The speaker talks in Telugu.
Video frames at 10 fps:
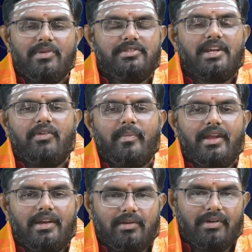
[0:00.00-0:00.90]

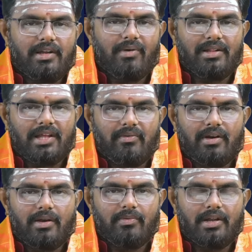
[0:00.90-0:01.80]
మిశ్రమమైనటువంటి
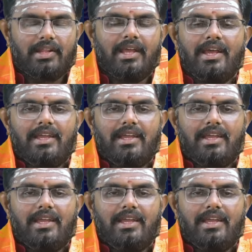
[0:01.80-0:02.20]
వాతావరణం ఉన్నది